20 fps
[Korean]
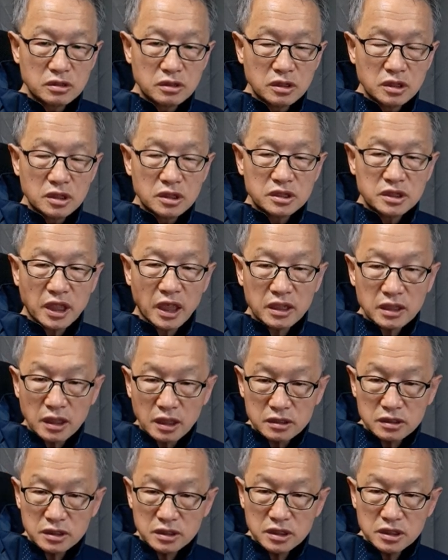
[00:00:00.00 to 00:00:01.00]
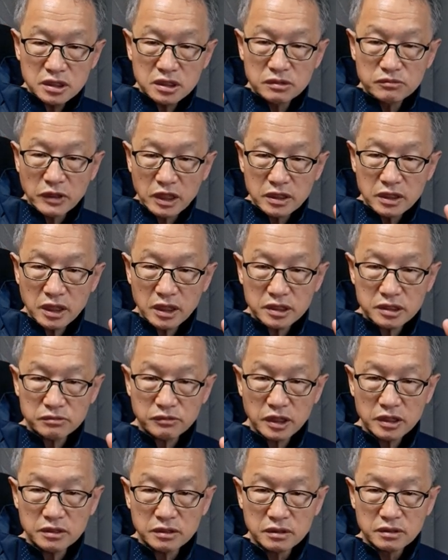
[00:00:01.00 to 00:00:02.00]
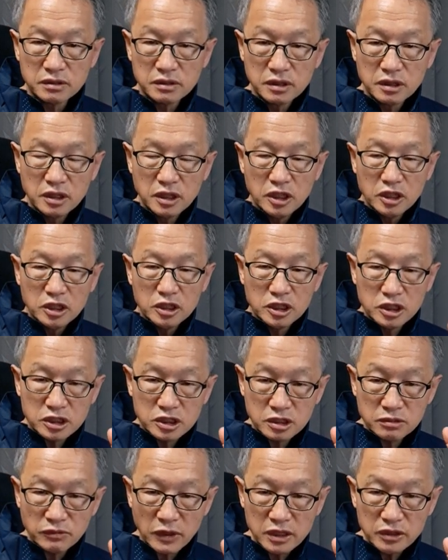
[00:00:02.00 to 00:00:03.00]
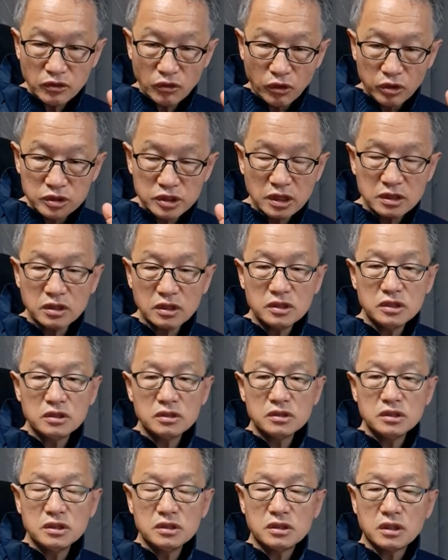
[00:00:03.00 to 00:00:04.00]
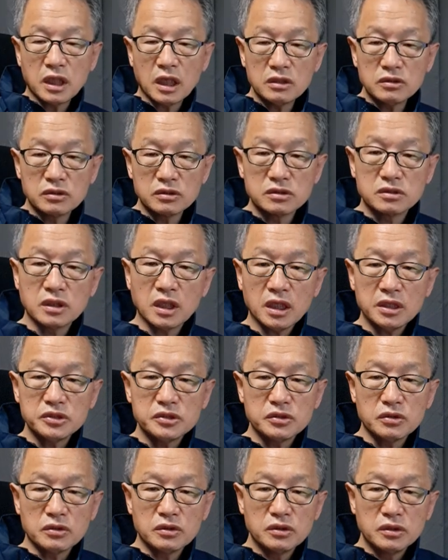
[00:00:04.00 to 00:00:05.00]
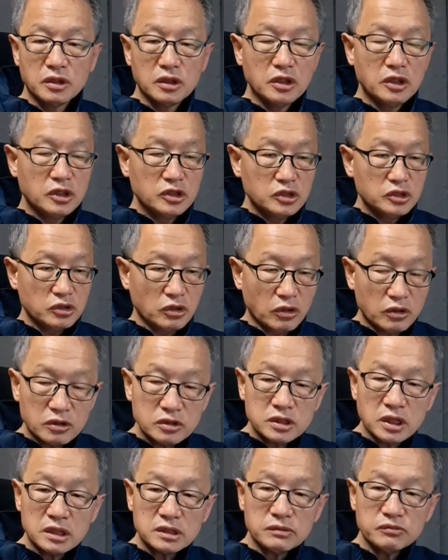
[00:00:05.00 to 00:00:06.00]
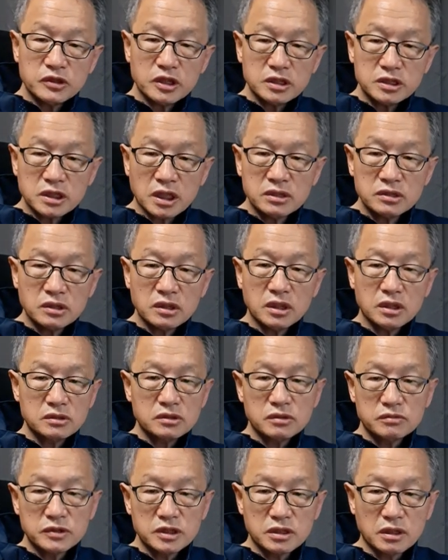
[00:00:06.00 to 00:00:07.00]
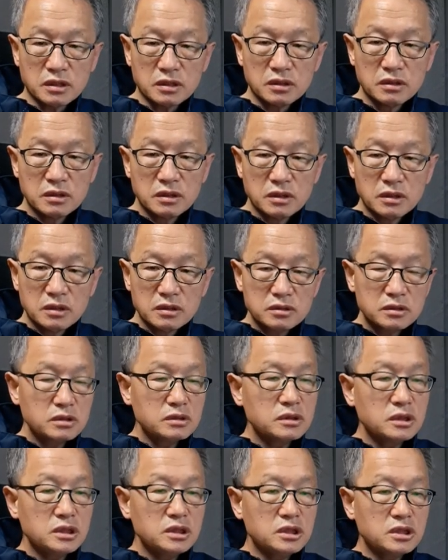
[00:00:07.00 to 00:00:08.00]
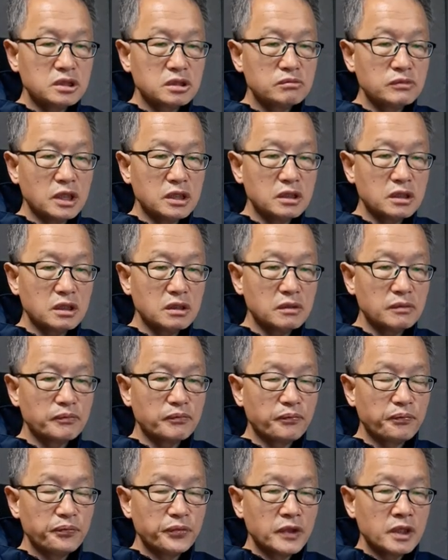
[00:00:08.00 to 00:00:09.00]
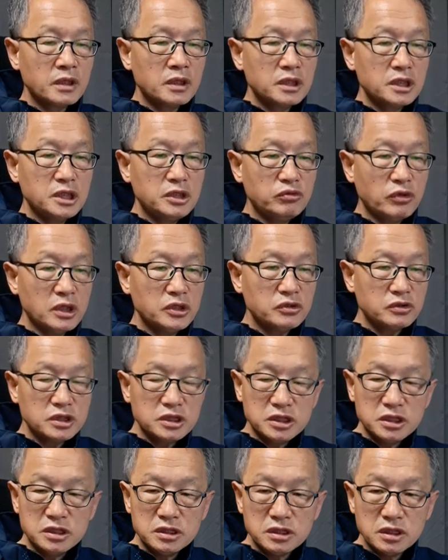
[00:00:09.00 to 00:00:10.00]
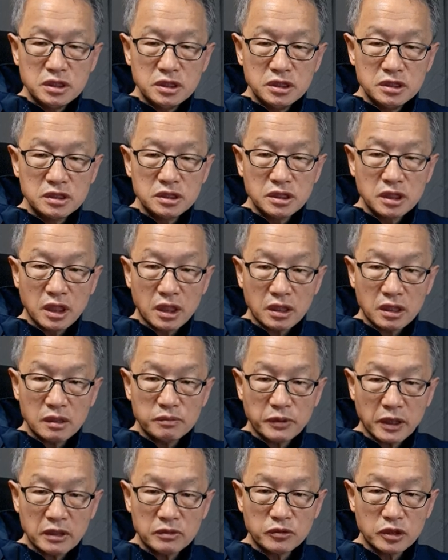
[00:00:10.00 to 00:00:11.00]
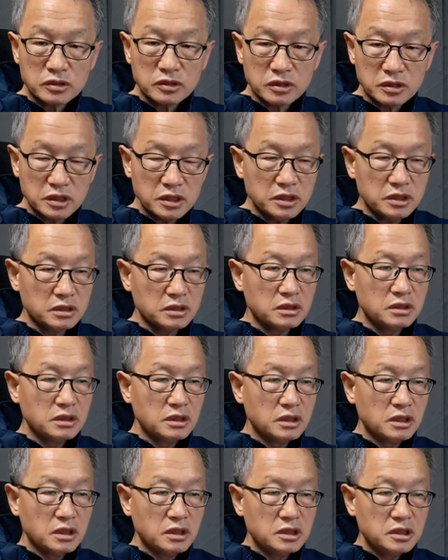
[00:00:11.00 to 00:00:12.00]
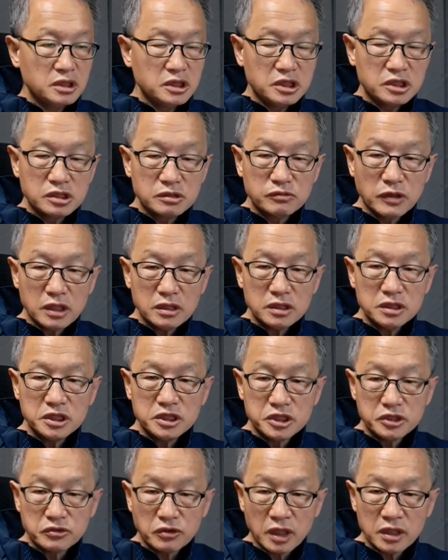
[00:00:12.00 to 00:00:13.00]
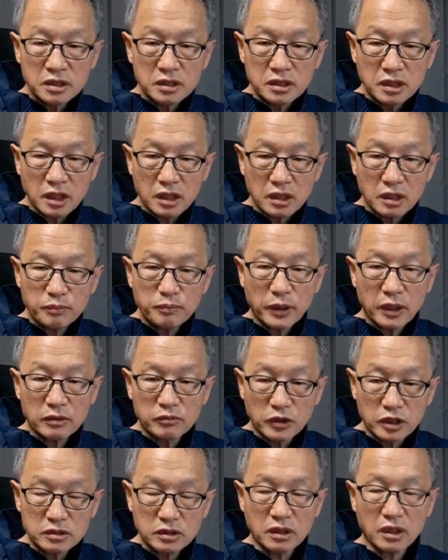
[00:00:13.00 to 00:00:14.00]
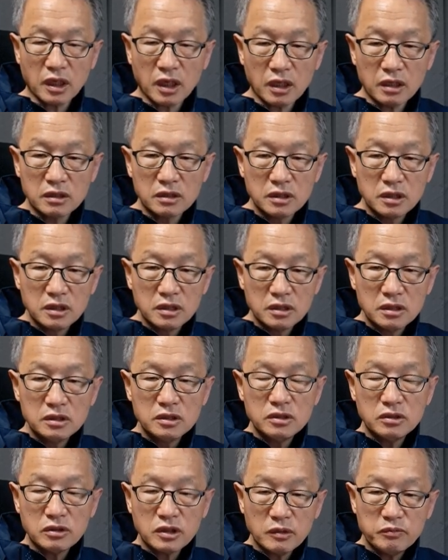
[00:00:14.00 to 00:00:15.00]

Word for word: 생각은 이승만이가 했지만 이승만이 혼자서 이런 일을 한 것은 아니죠. 여러 사람들이 찬성한 겁니다. 그런데 이승만이가 이완용이 있는 나라를 팔아먹더니 이승만은 있지도 않은 나라를 팔아먹더라. 이렇게